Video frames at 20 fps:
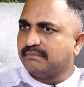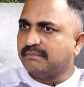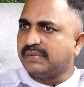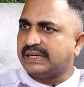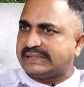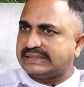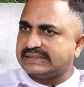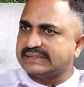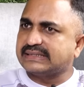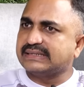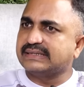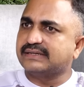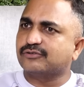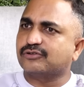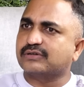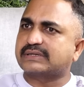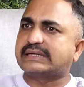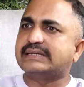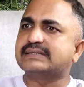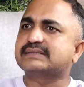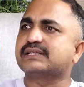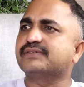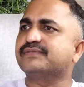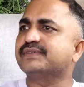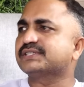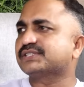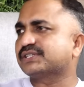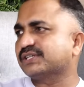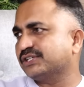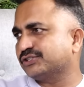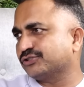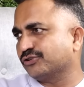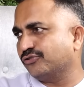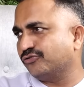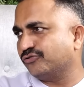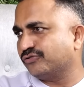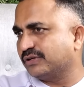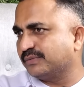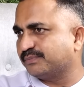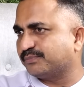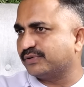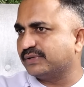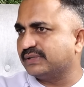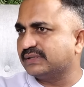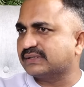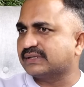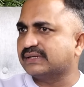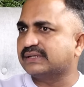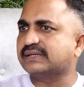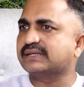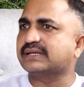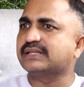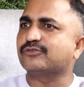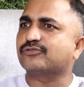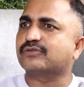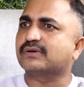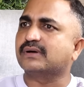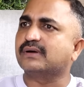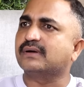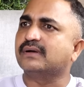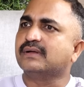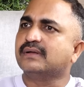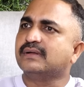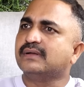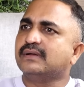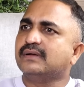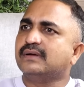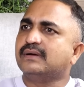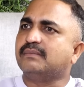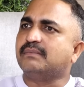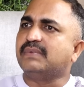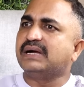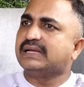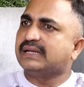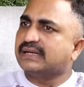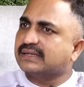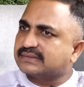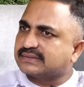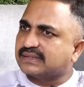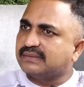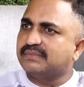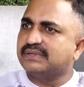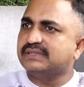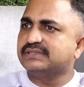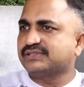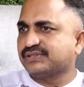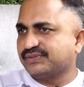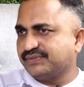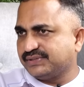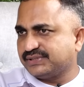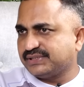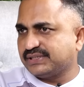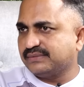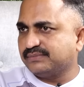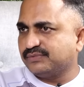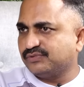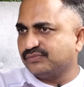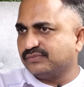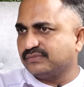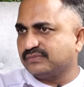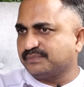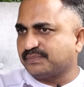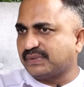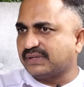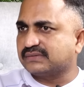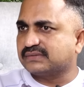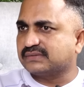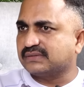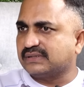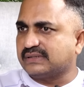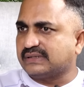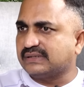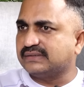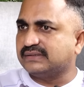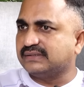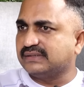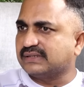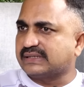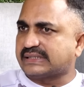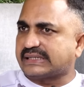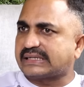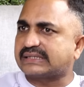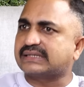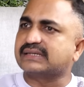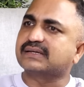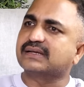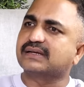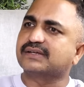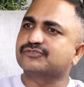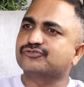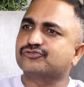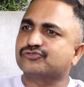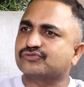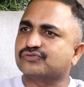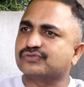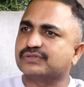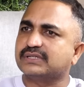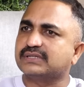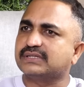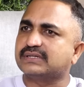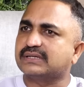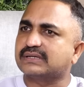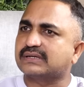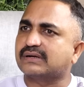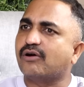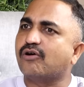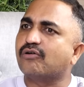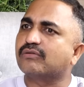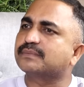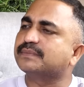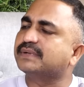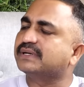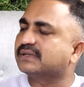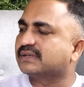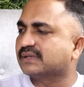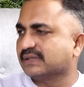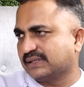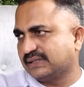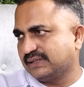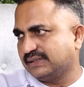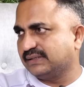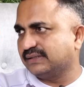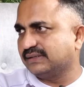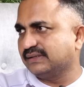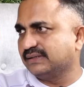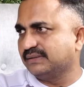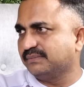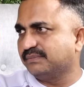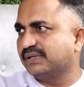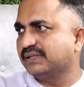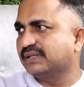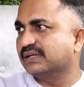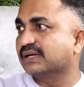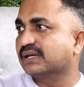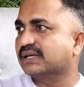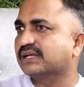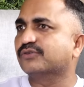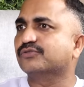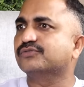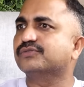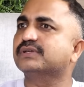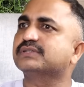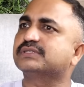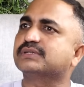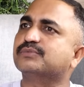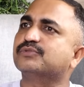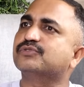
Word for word: బయటికి అంటే ఒక కేసు ఇన్వెస్టిగేషన్లో ఉన్నప్పుడు ఎందుకంటే అది ఒక మహిళకు సంబంధించిన విషయము ప్లస్ అంటే దీంట్లో టెక్నికల్గా చూసుకుంటే ఏంటంటే గవర్నమెంట్కి ఇబ్బంది కలిగే ఉద్దేశం